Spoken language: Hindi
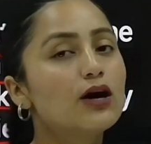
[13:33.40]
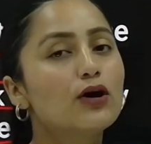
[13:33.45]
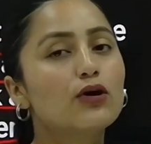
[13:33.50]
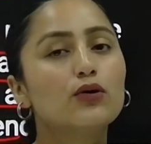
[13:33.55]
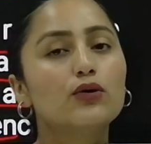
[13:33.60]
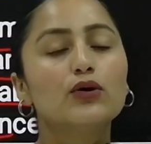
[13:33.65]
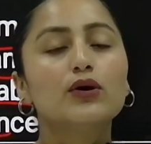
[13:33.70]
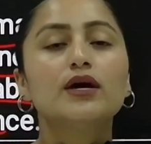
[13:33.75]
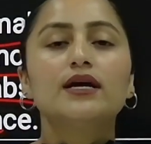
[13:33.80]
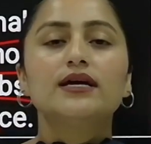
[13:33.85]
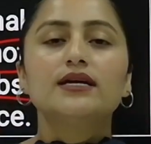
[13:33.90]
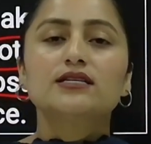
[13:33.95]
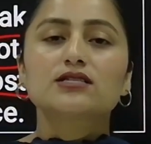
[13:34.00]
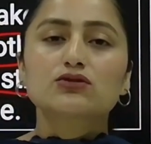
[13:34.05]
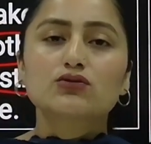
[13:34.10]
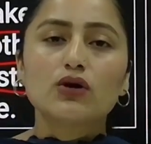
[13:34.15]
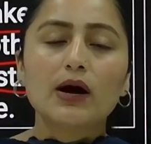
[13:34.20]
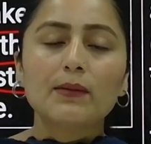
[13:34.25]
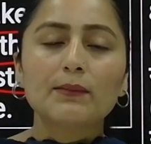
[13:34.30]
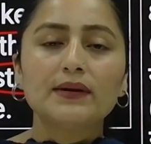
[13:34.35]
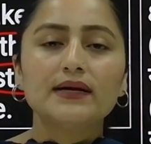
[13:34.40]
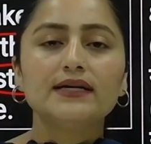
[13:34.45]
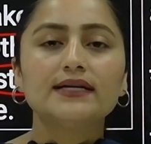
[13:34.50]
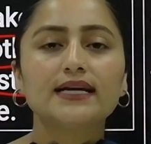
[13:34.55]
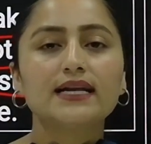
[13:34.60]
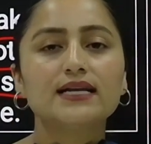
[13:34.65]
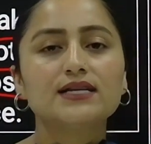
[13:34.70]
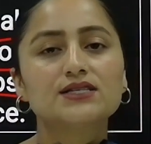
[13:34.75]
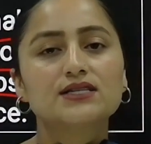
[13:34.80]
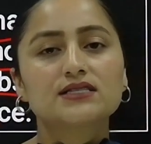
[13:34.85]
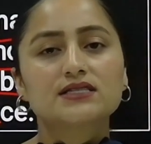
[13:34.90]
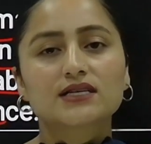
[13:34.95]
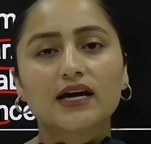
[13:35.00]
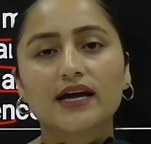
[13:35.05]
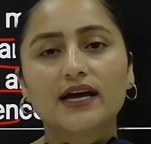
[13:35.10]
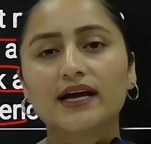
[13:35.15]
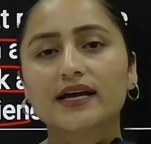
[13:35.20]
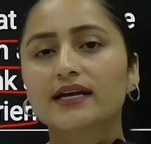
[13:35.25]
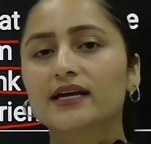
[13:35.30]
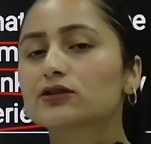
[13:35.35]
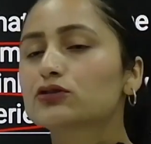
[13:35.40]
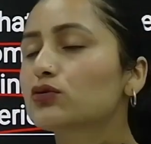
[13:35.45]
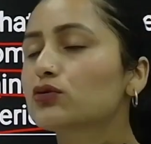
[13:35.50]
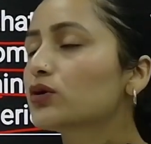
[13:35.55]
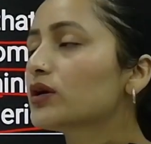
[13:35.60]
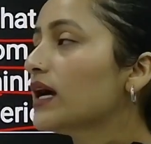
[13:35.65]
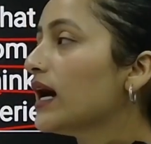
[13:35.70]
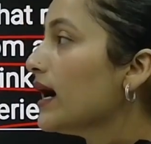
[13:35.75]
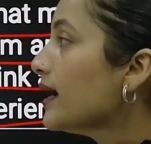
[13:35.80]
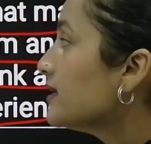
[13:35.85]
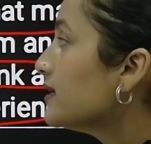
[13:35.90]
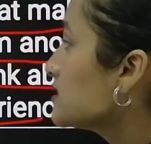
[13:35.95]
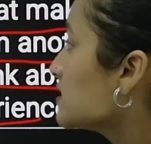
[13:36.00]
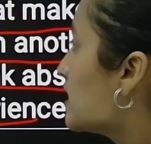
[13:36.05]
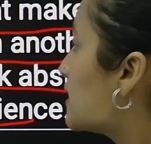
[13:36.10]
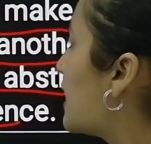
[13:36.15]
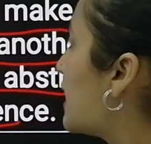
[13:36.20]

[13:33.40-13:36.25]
हो इसको आप इंटेलिजेंस कहेंगे तो क्या है इसका